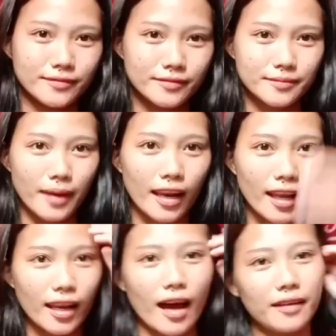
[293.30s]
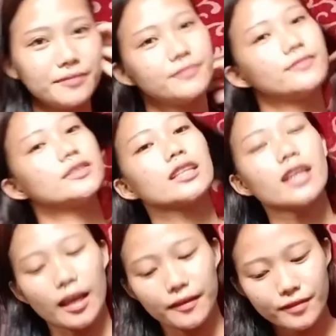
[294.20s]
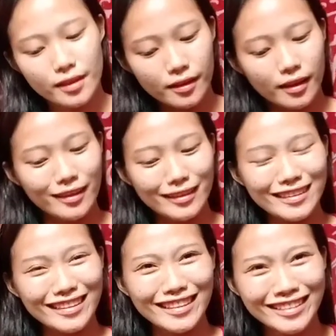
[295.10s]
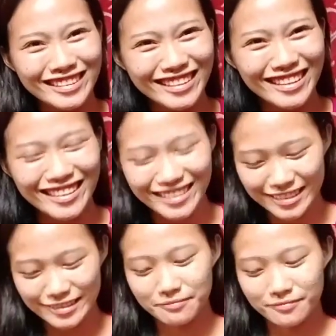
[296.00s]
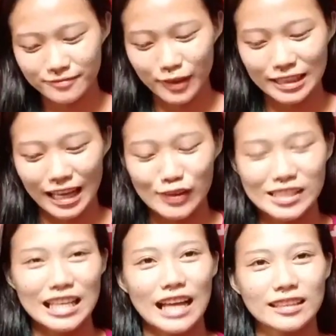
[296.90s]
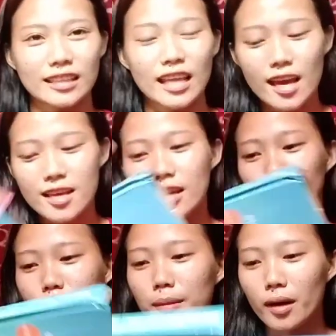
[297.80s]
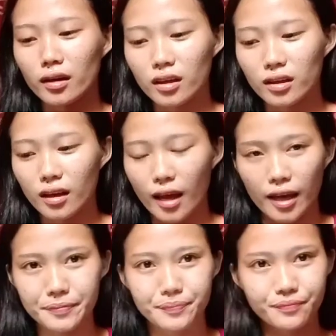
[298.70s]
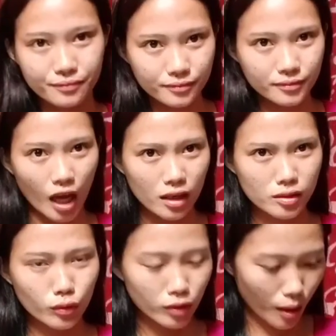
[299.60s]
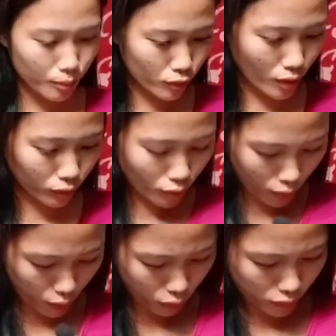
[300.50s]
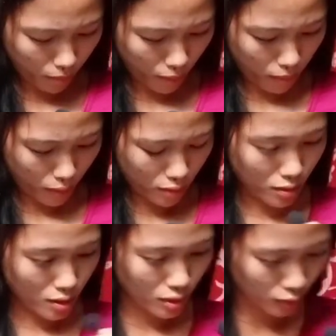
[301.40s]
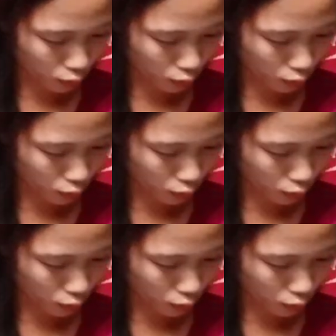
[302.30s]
Bahala na. Sige. Ah! Wait lang, yasin natin. Ito namang ring light. Alisin ko yan muna to. Lagay ko sa baba. Dito